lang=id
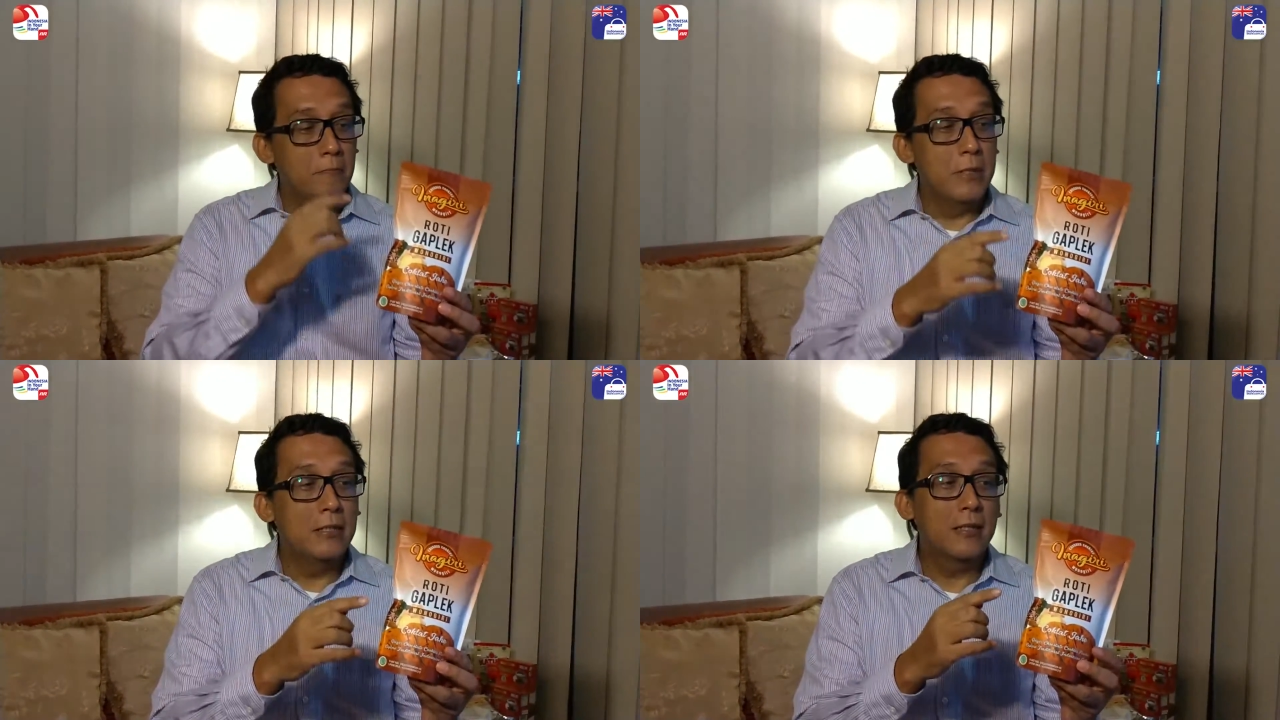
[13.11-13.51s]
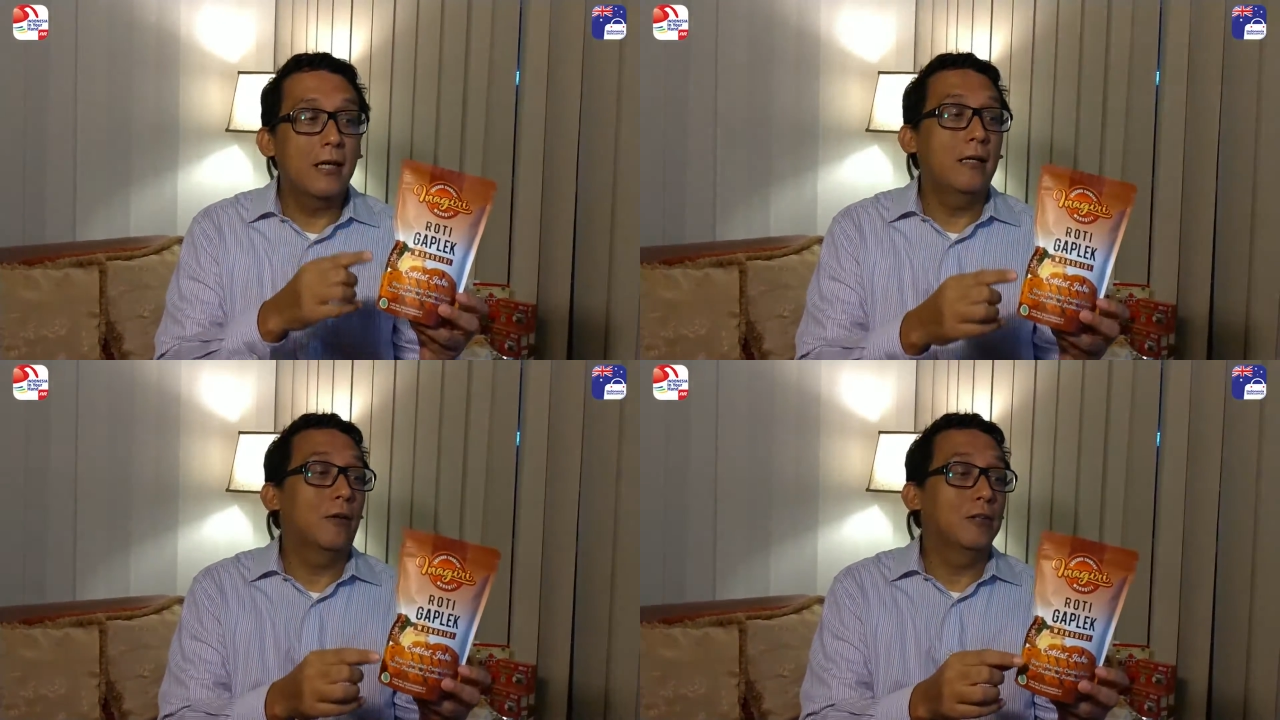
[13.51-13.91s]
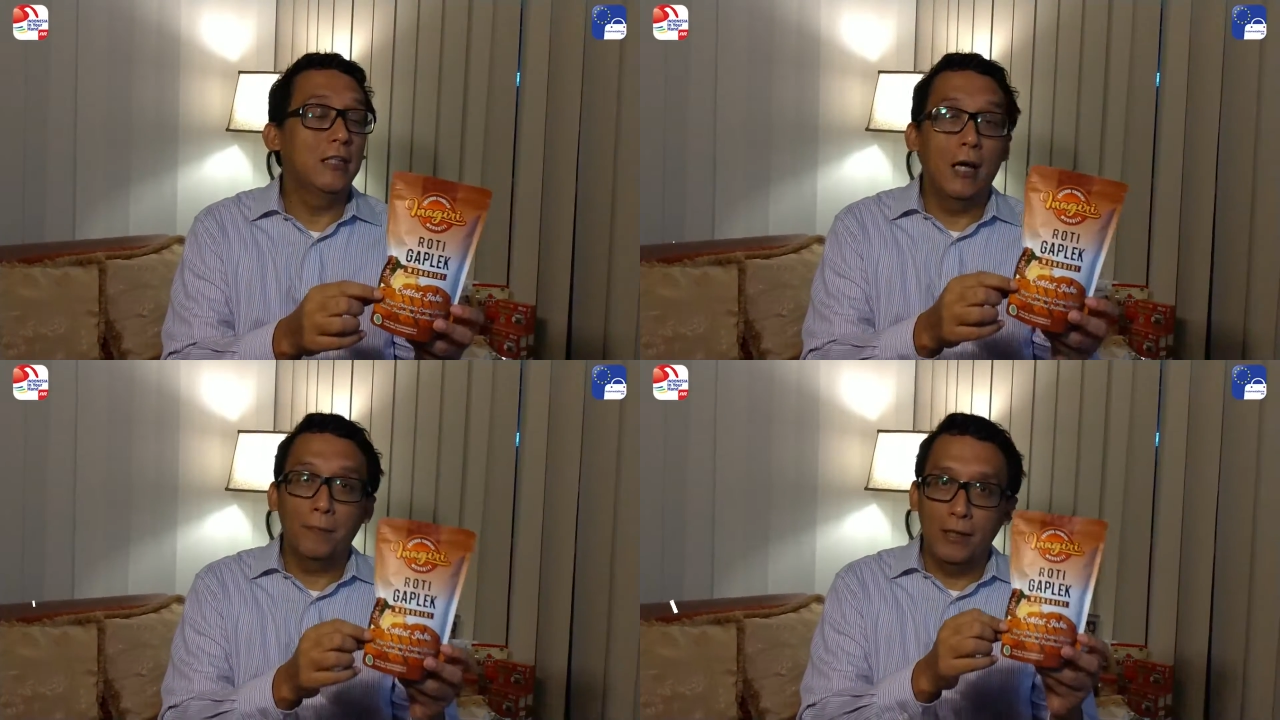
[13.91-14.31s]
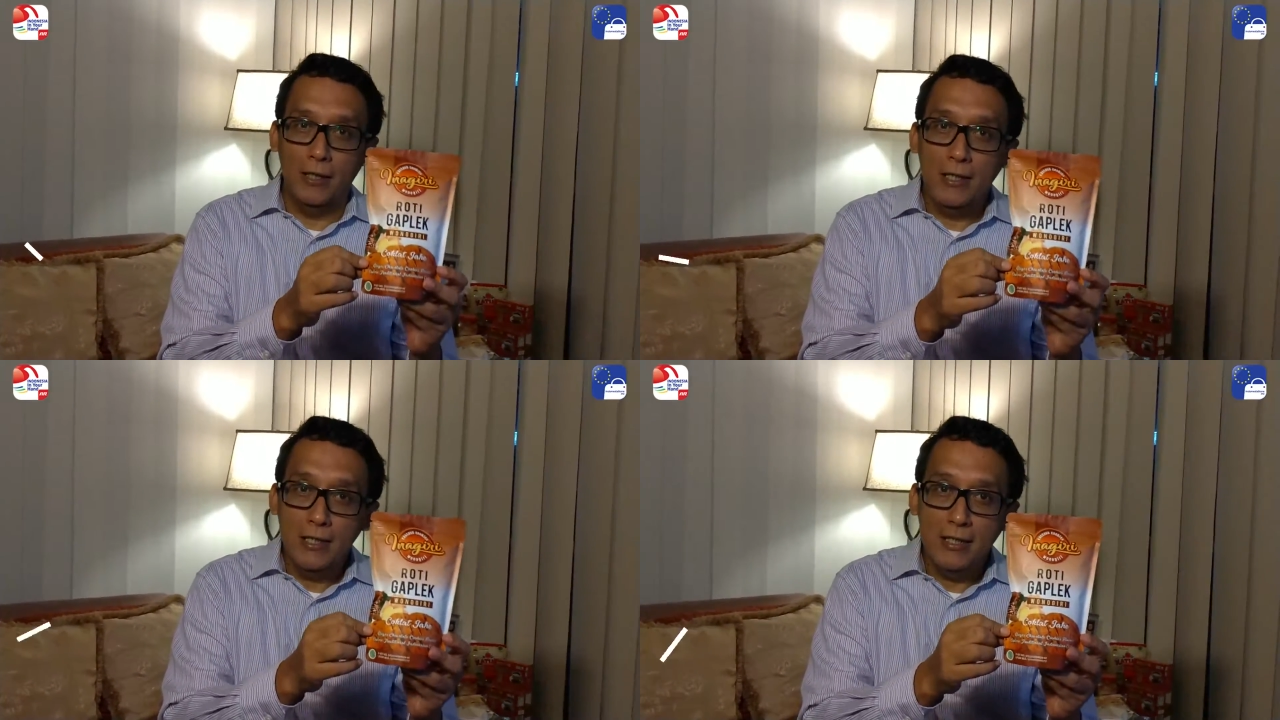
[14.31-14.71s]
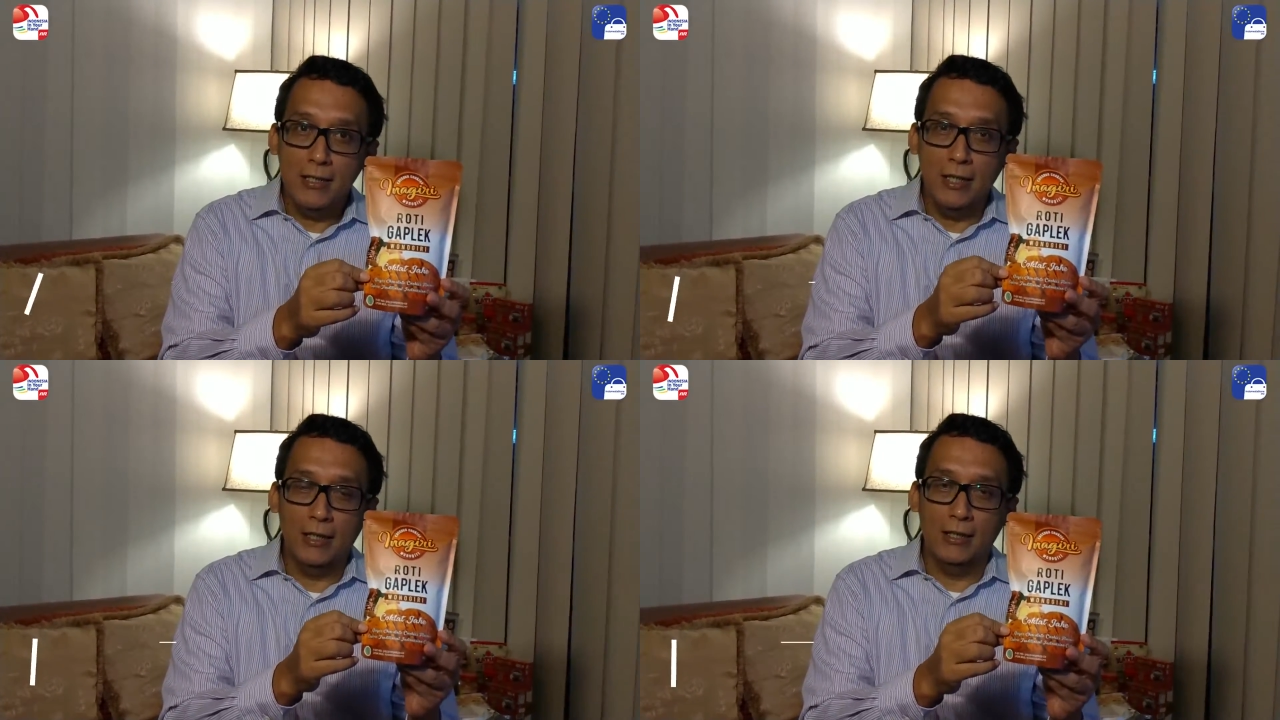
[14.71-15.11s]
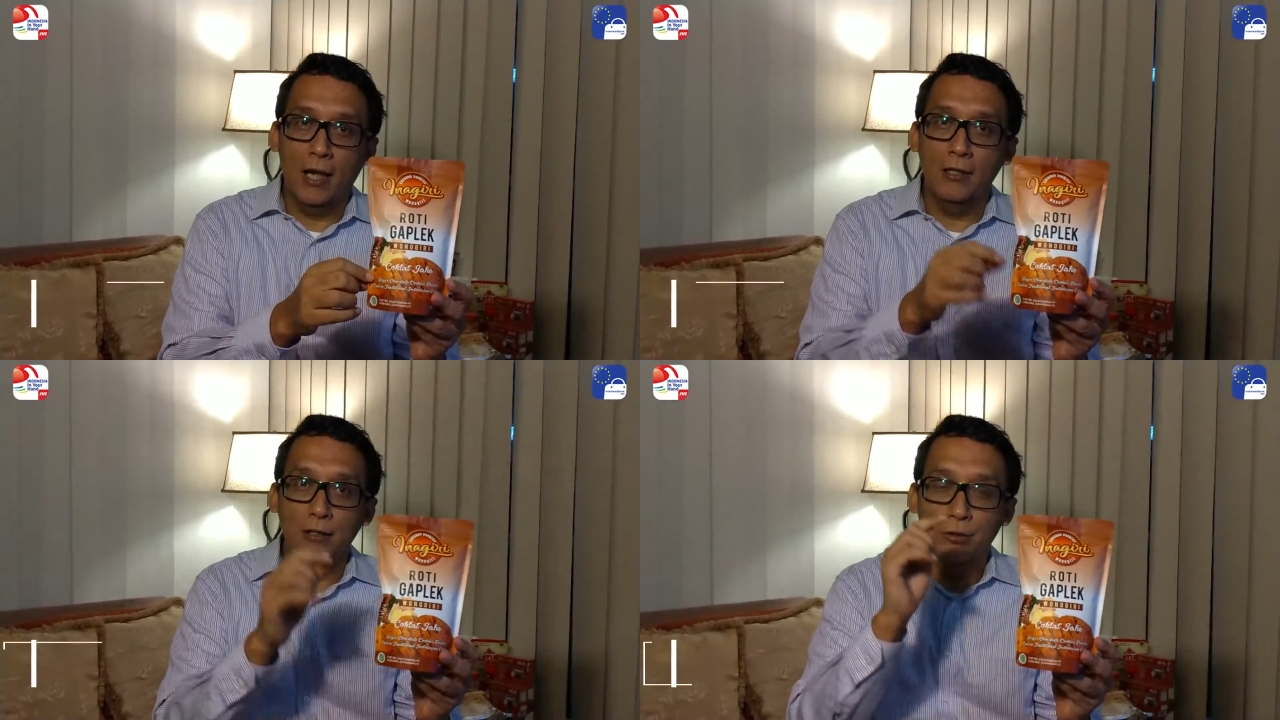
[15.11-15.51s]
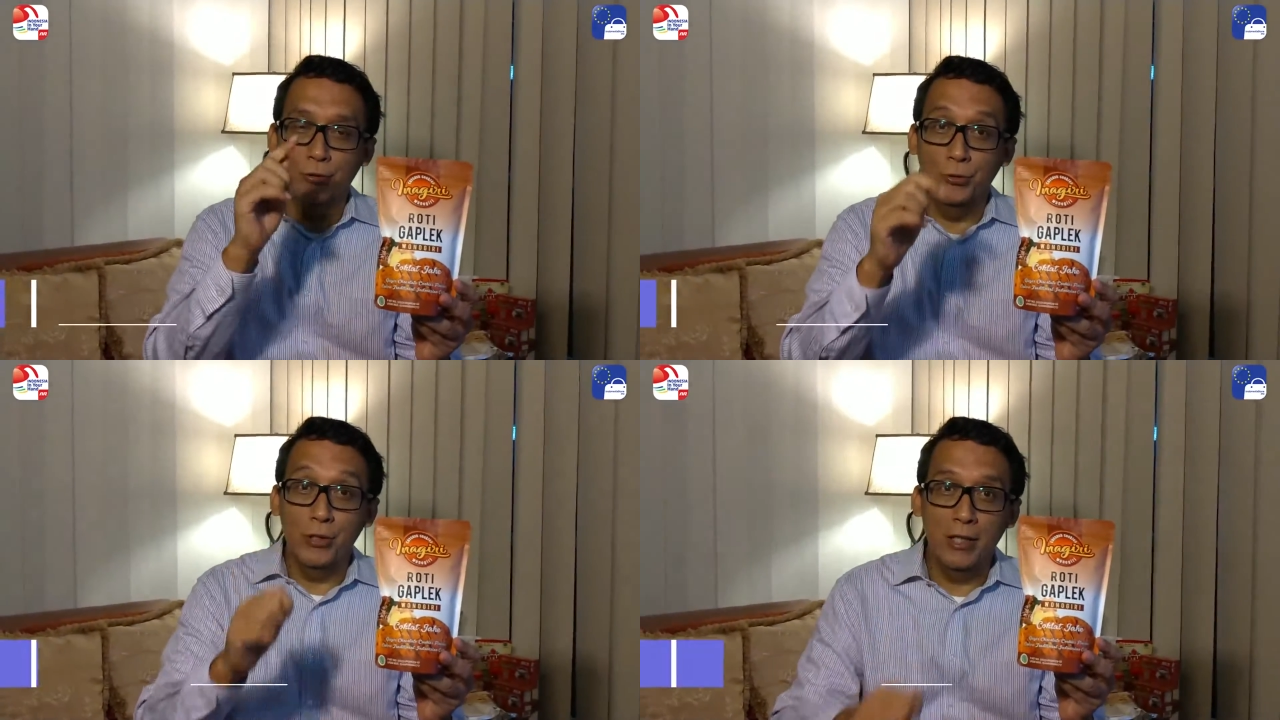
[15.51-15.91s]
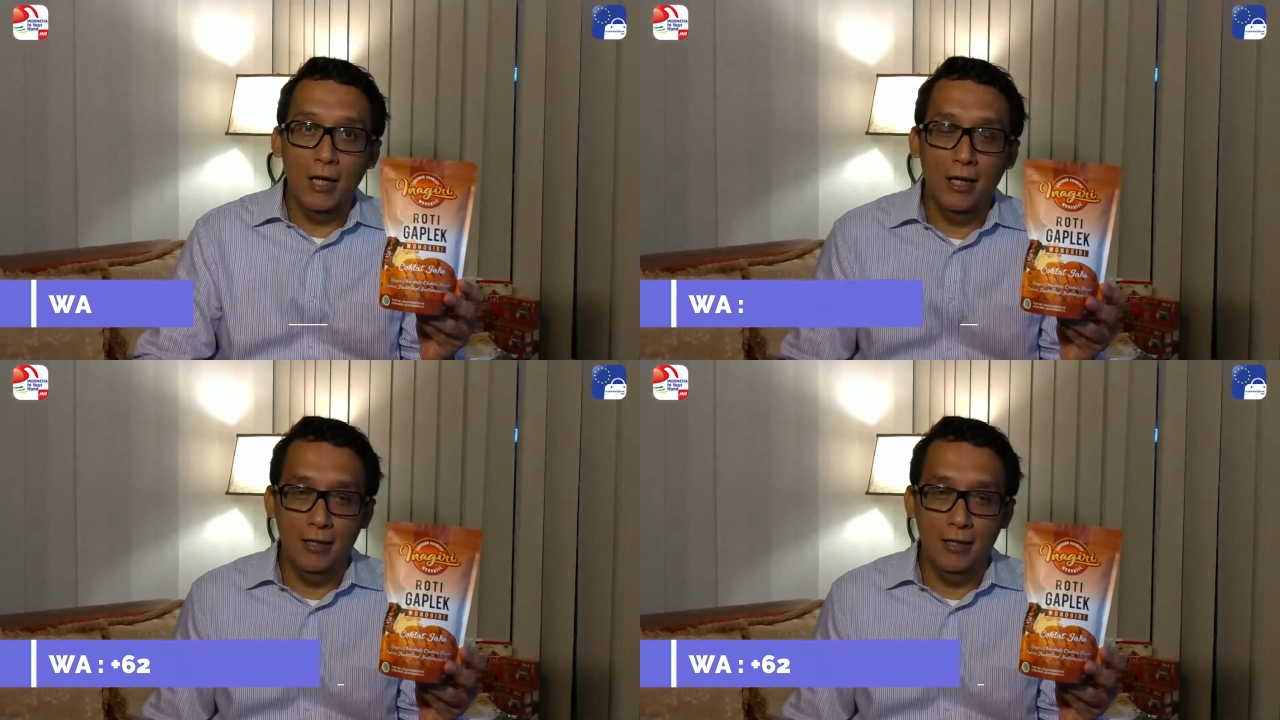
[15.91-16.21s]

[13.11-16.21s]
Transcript: bisa roti gaplek ini dikenal di seluruh dunia?